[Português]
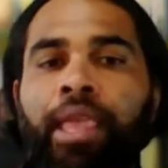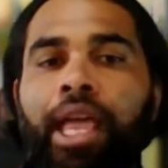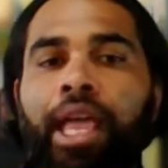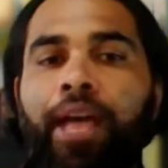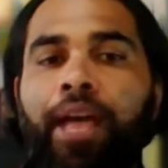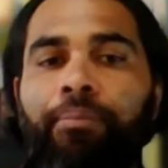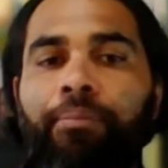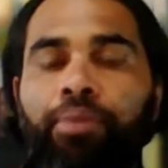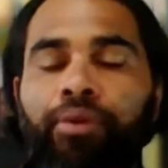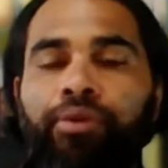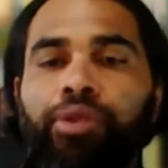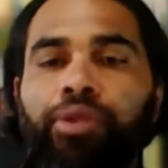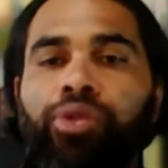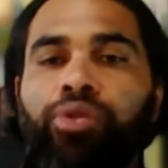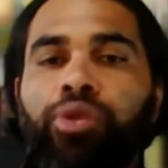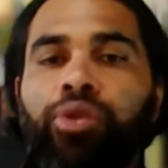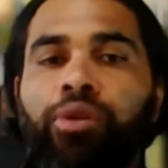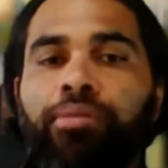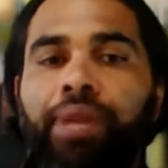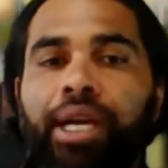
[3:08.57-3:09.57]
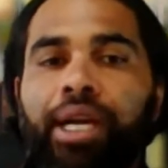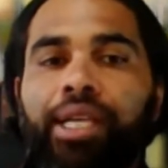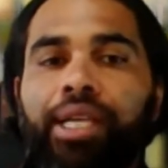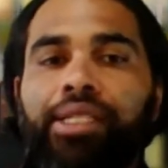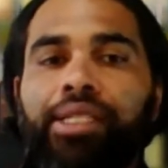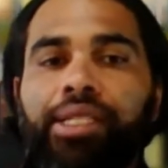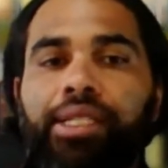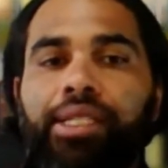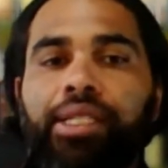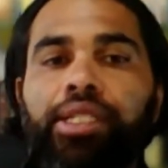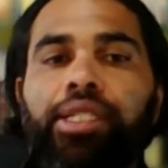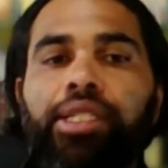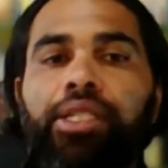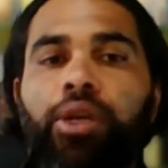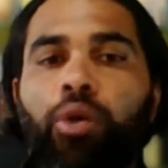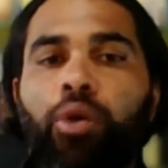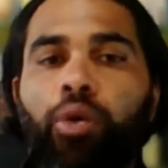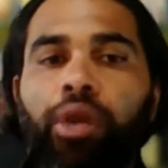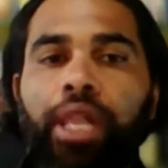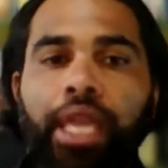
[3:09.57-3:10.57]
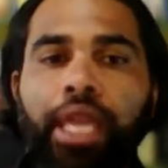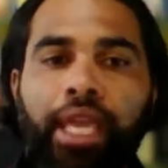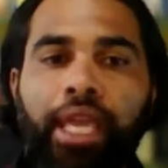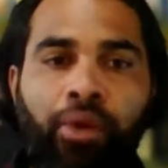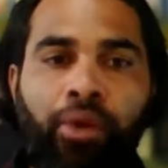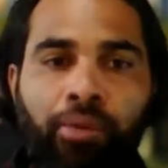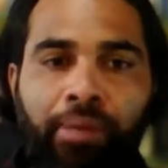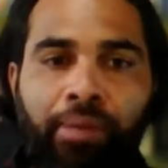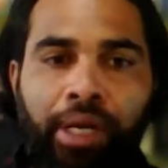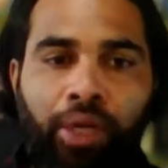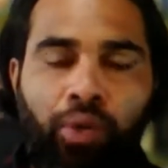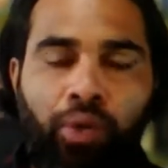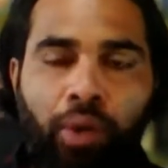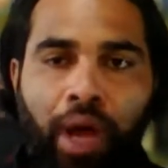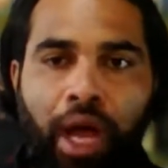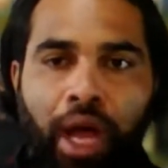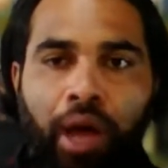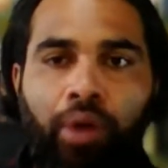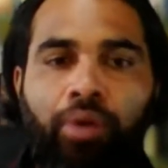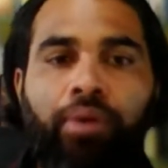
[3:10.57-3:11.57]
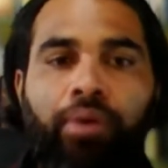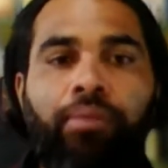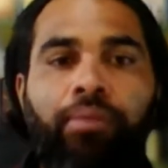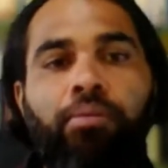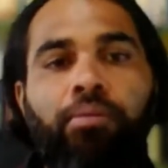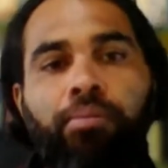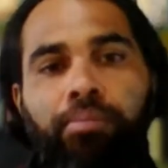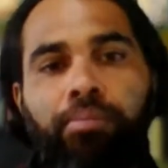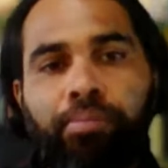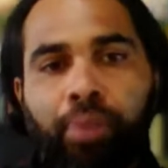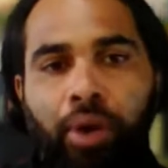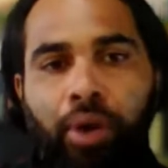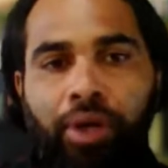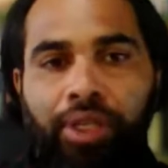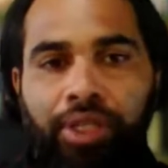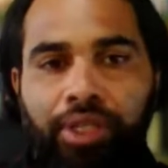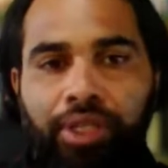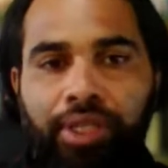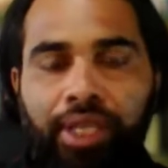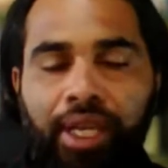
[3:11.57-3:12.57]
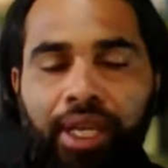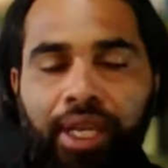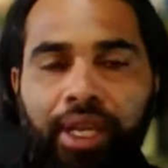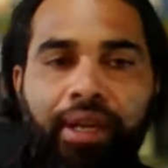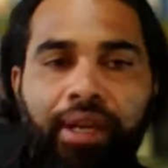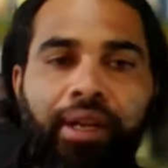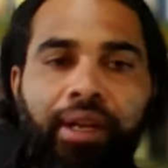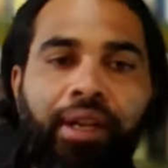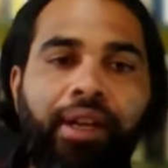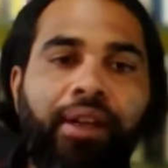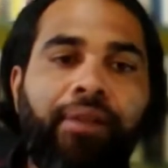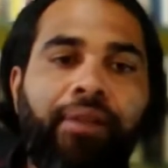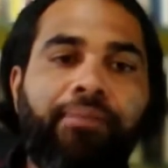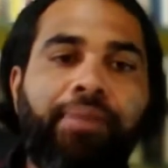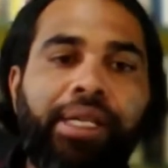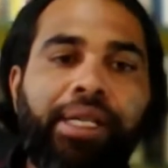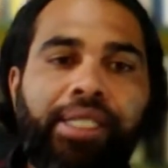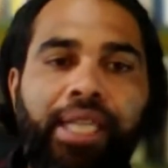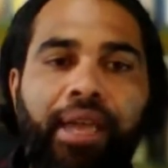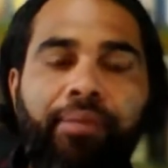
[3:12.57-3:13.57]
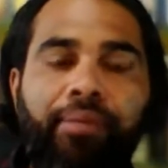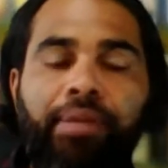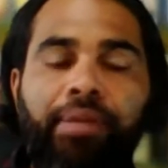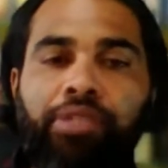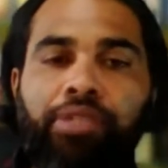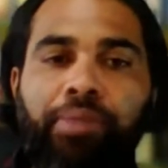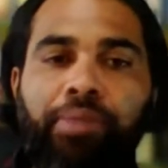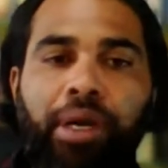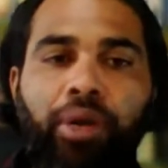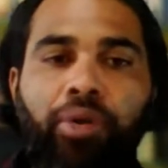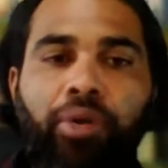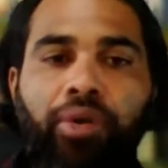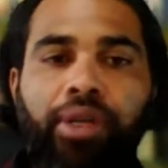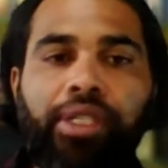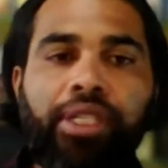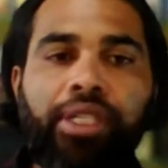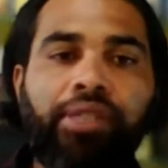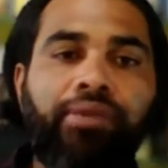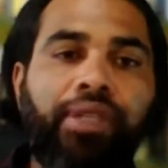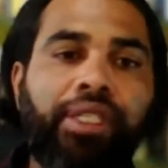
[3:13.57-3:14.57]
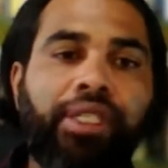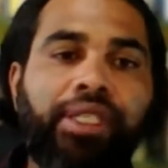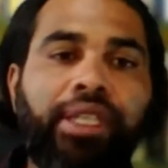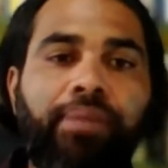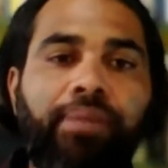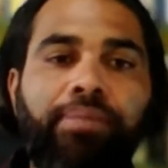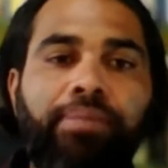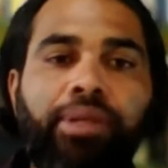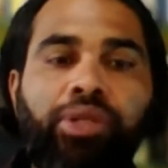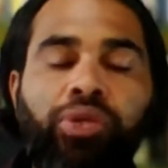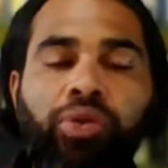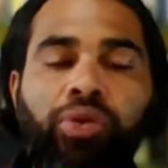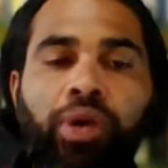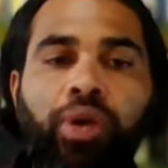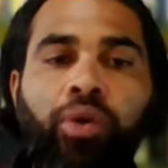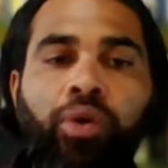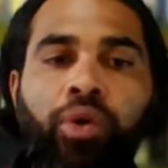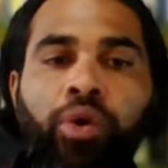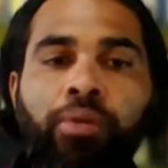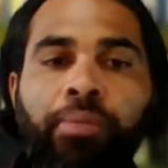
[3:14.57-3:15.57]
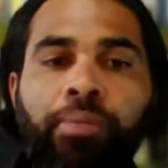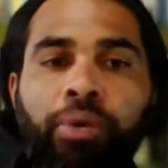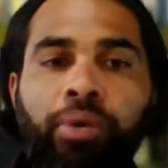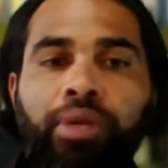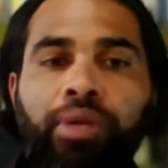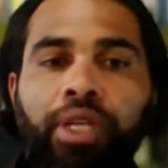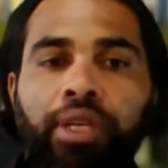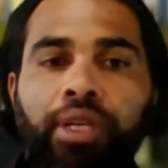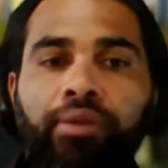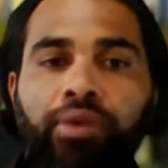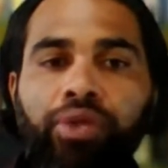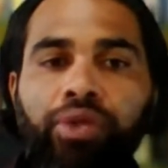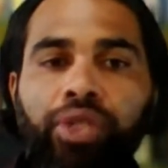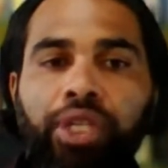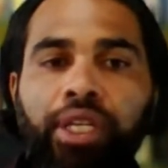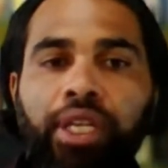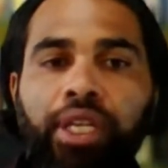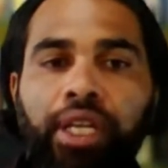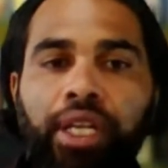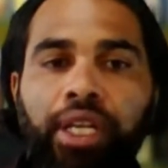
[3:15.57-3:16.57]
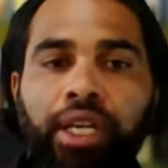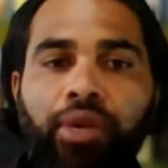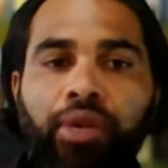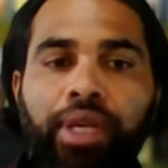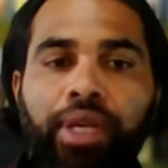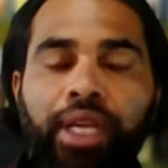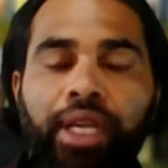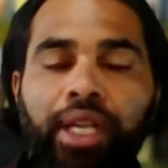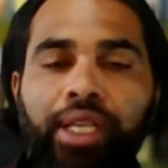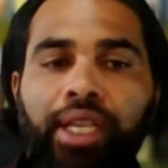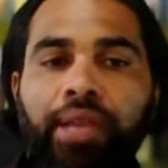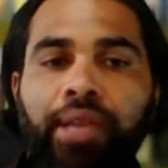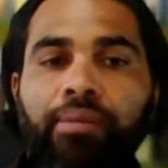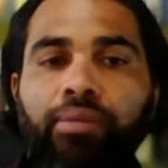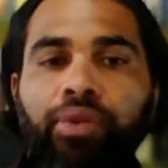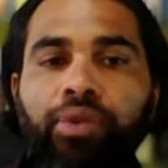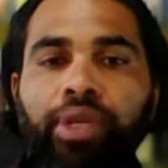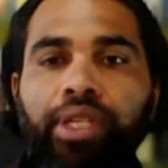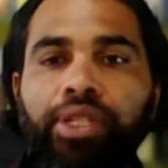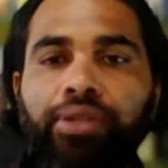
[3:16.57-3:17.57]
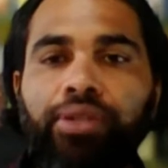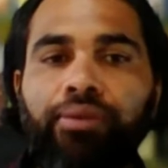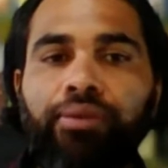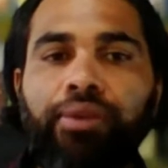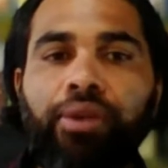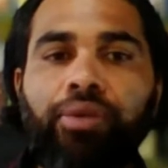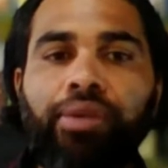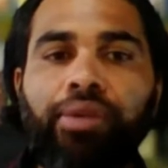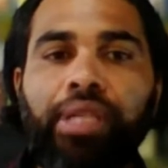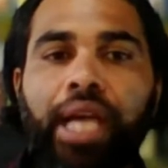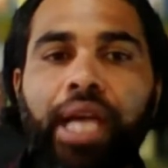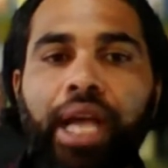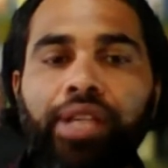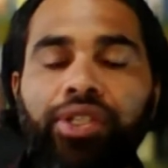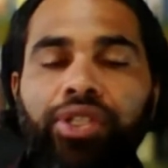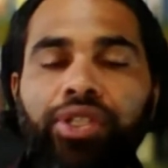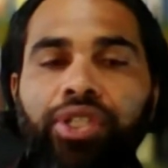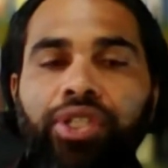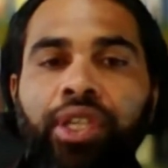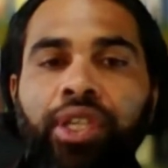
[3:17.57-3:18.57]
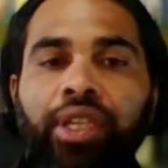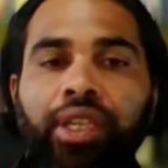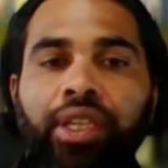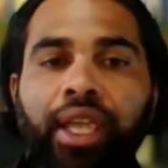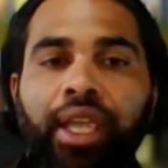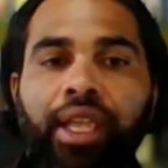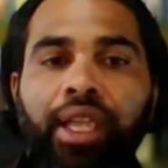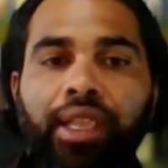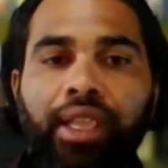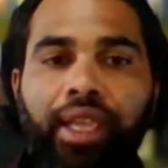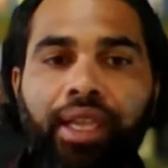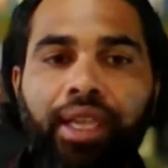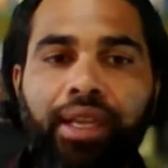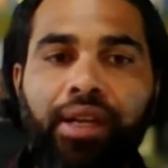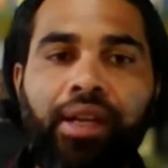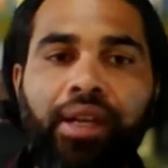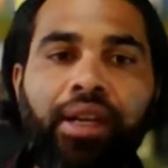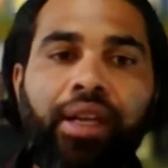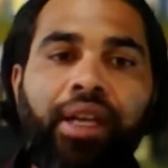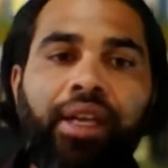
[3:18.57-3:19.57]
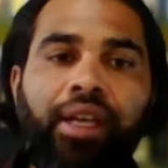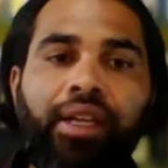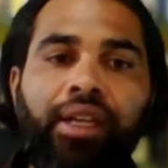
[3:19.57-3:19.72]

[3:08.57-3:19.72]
Ah, professor, mas e se eu ler um manual? Pode ser, mas é a mesma coisa. Às vezes a pessoa compra um livro de grego e ele tem muita dificuldade de entender.